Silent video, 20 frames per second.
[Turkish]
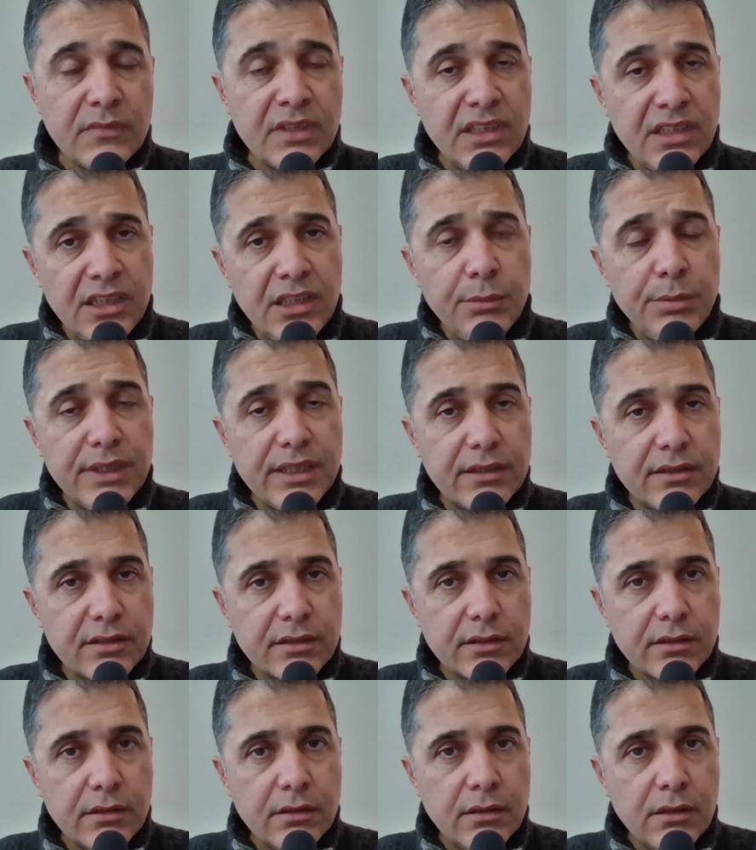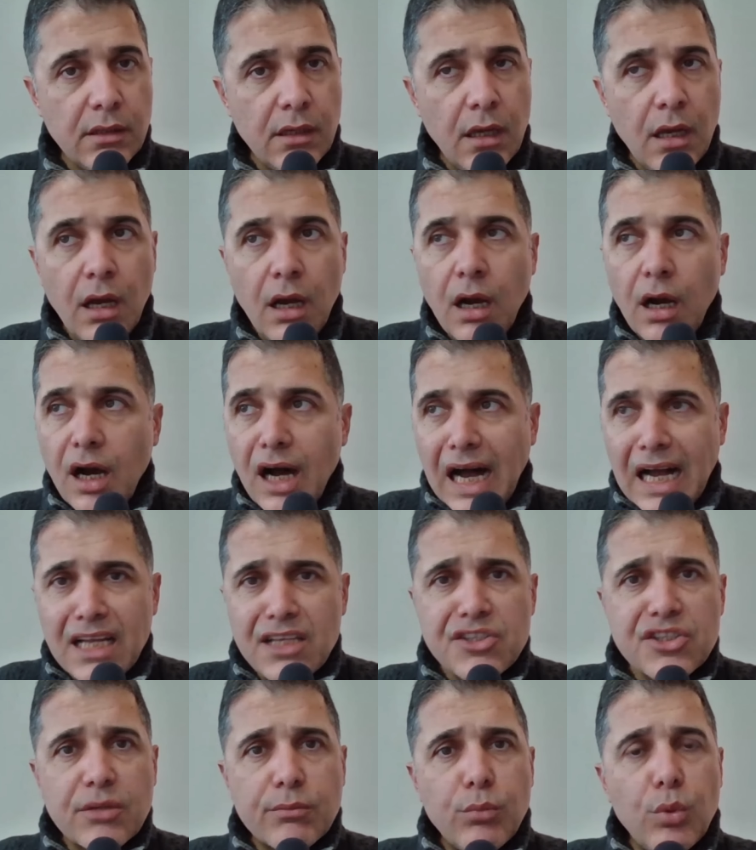İyi bir getiri.
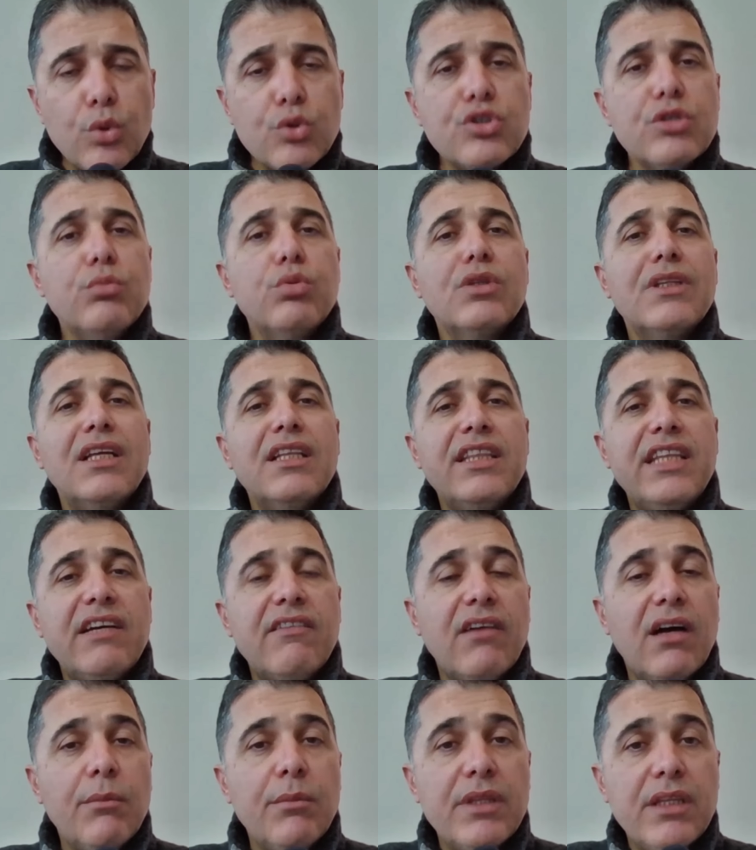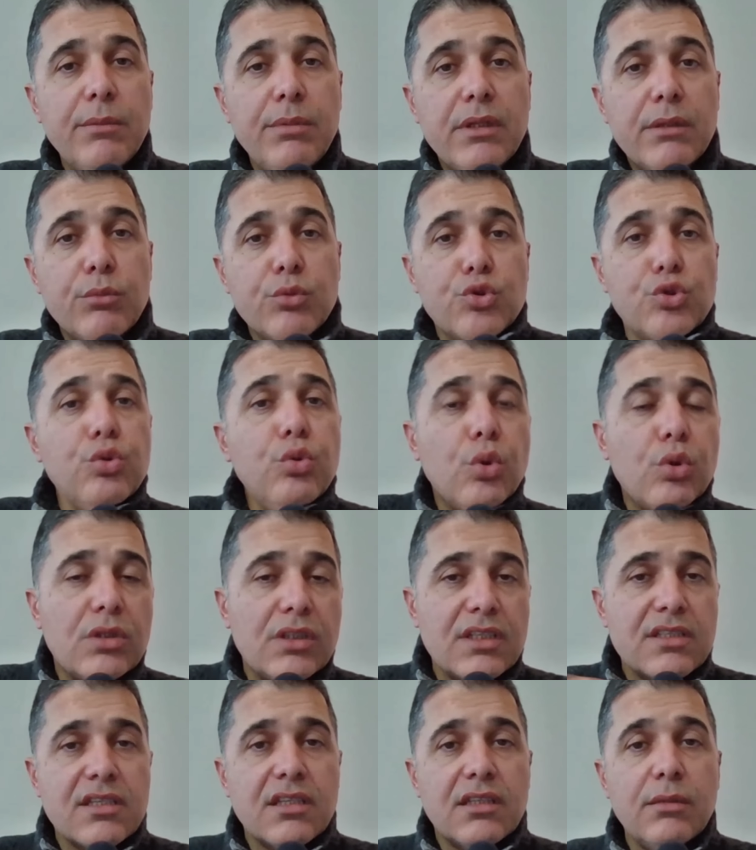Ancak borsa buradan devam edebilir mi? Şu
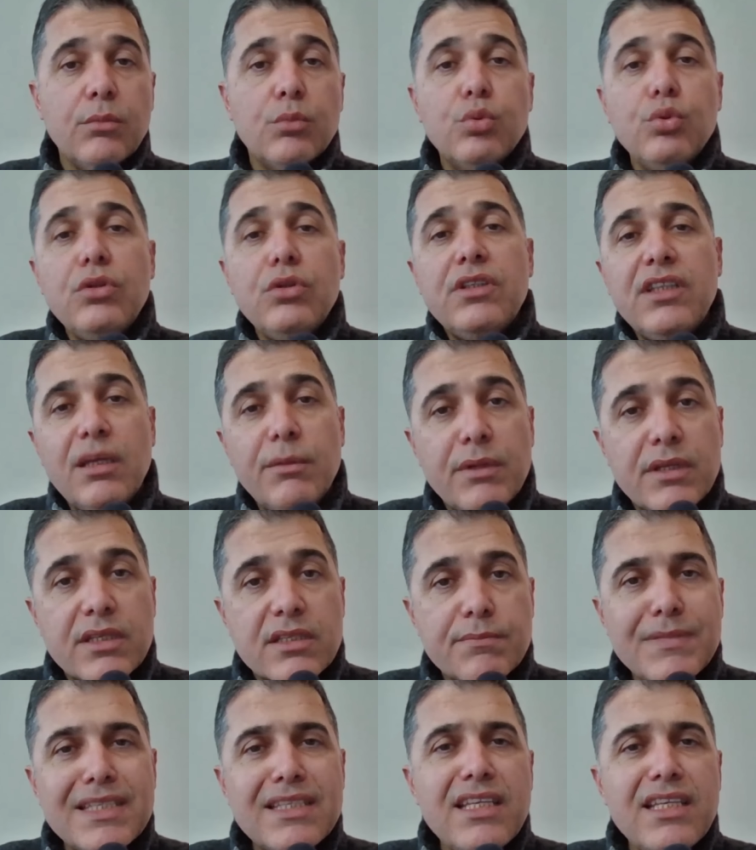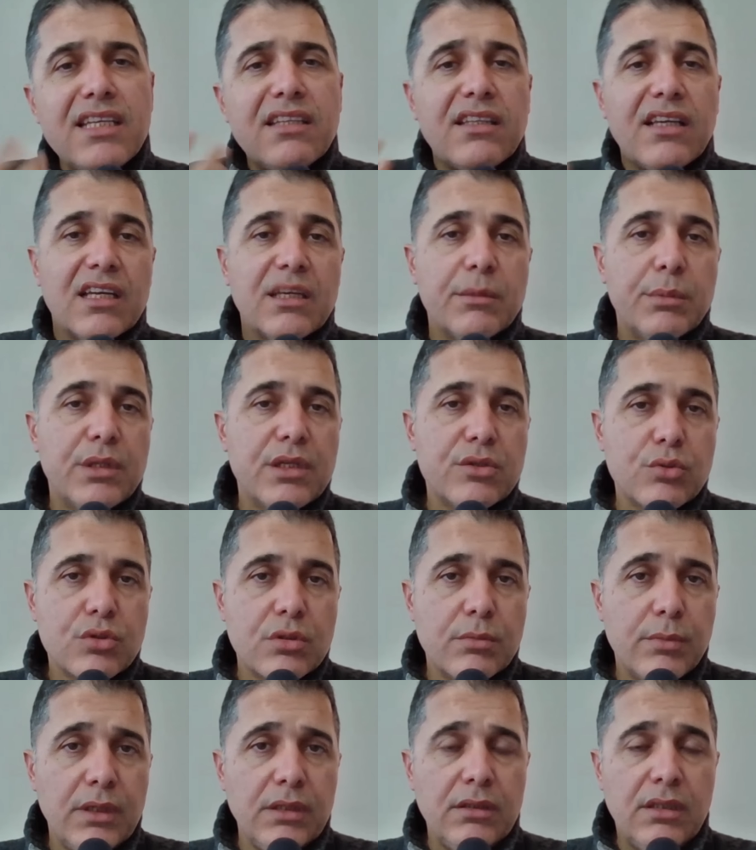noktada satın bunu diyemeyiz. Biz neyi takip ederiz o
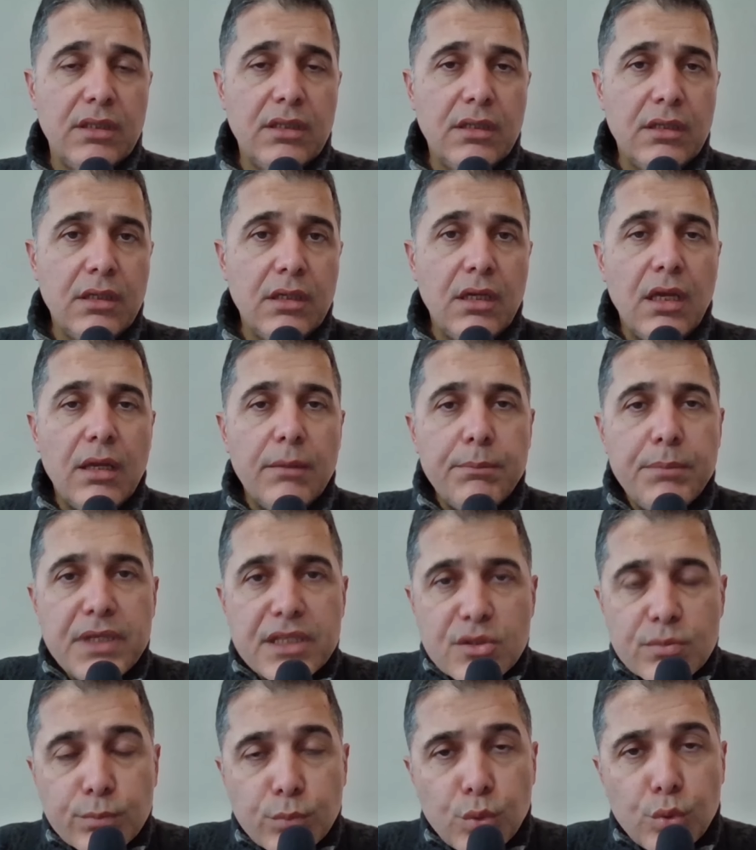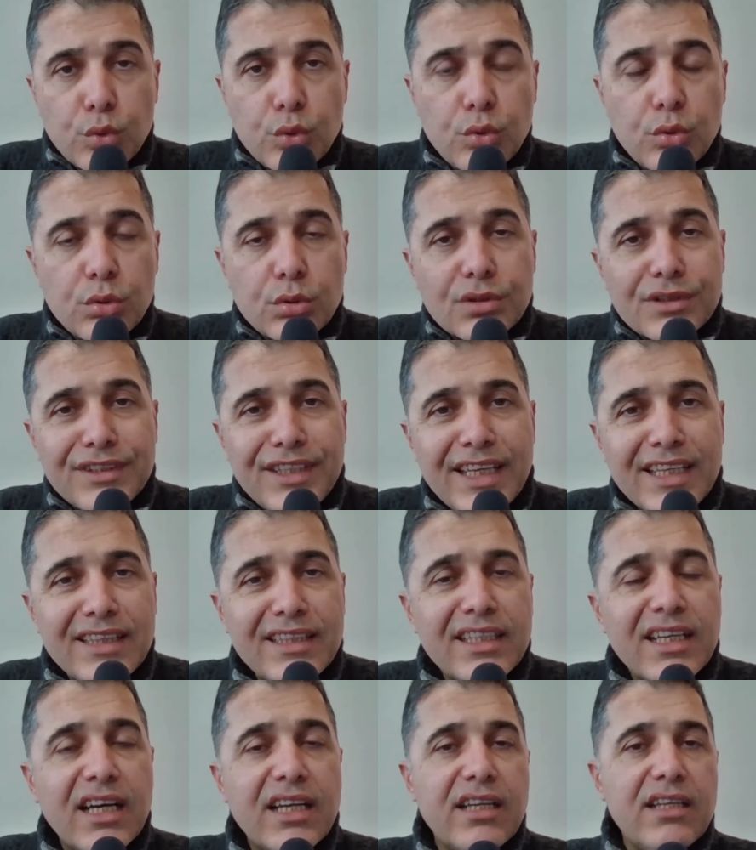zaman? Biz bunu
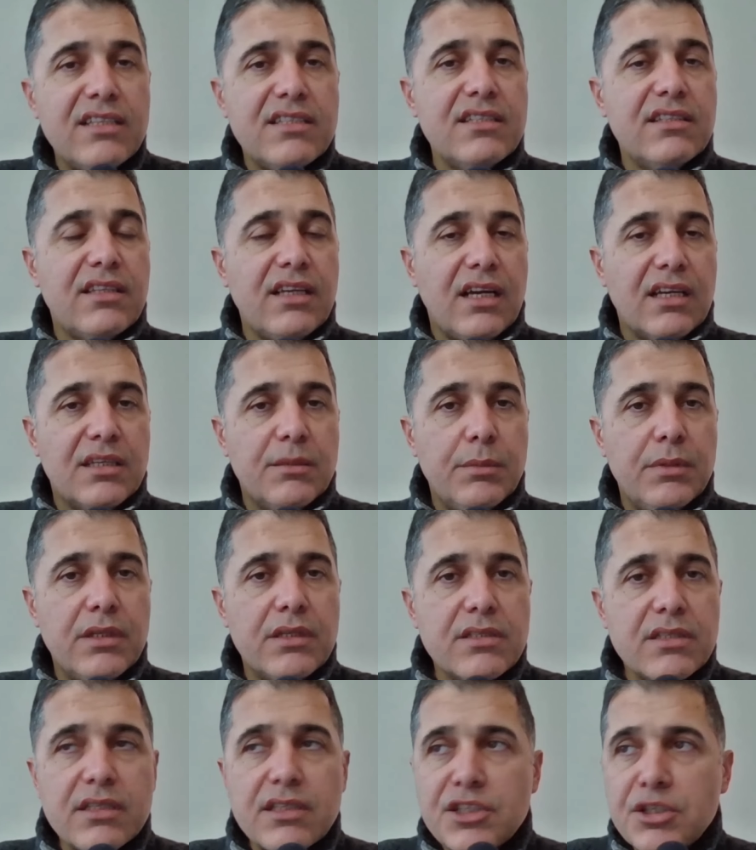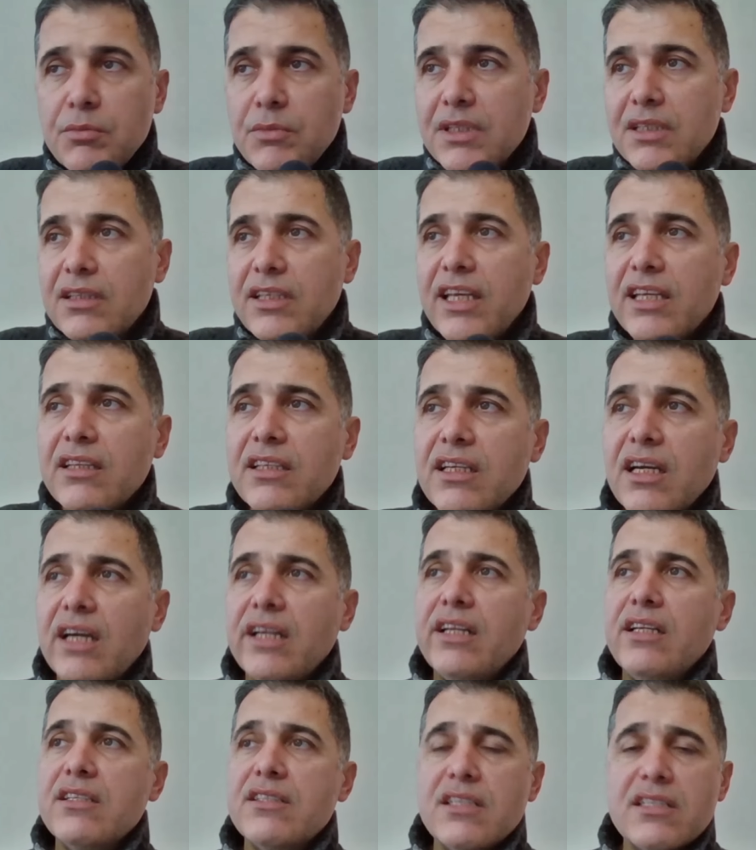teknik analizi takip ederiz. Şimdi teknik
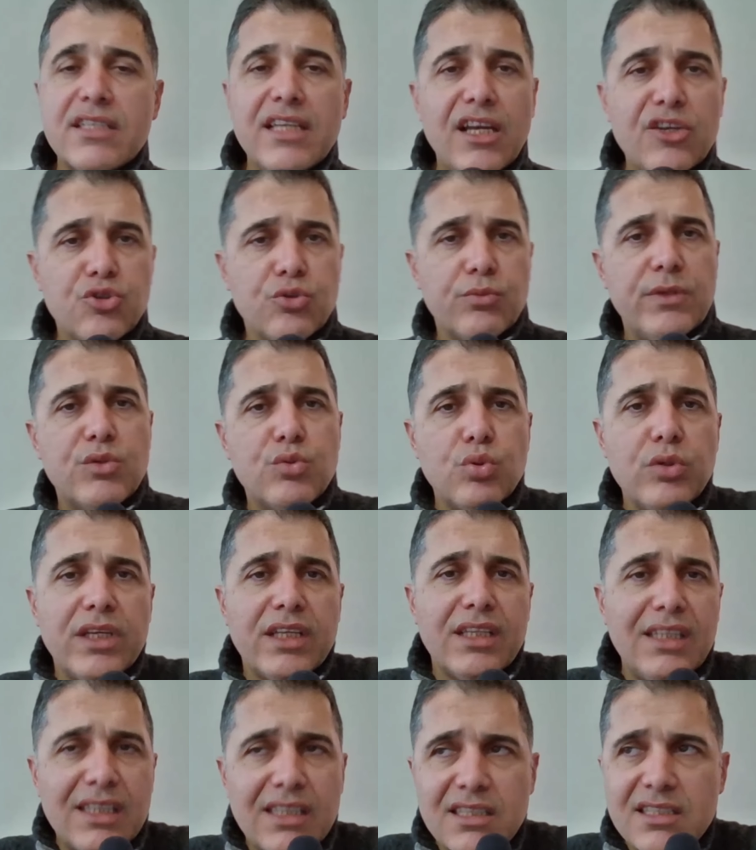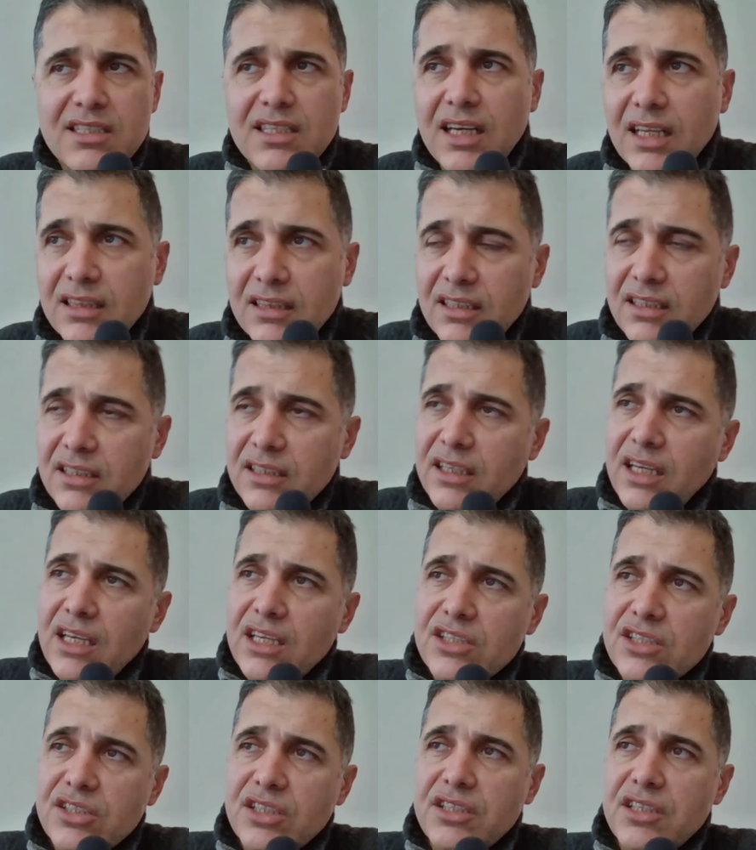analizde Selçuk Bey sürekli 2 saatlik
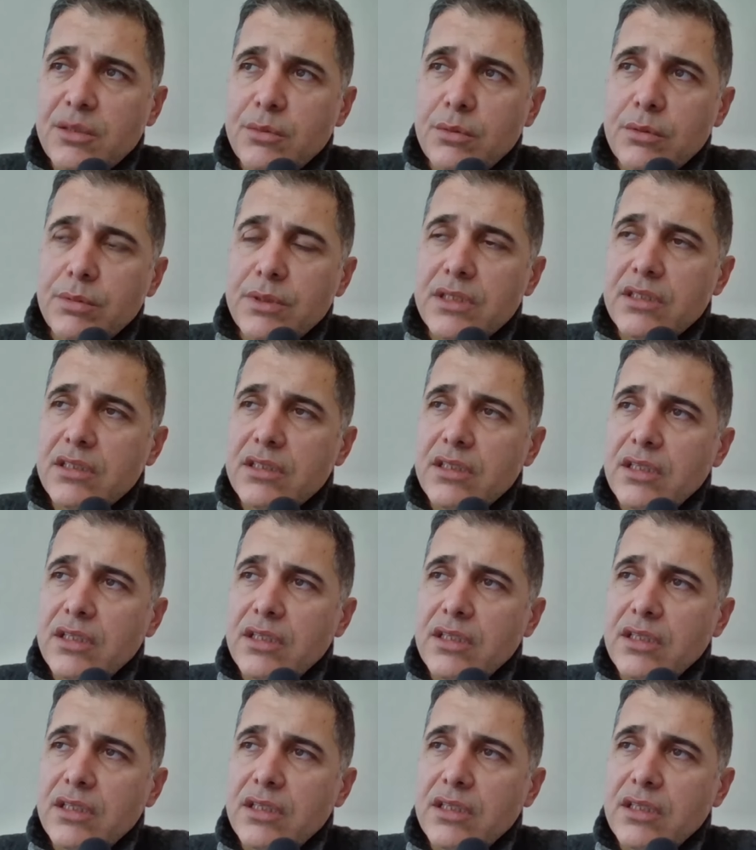işte 21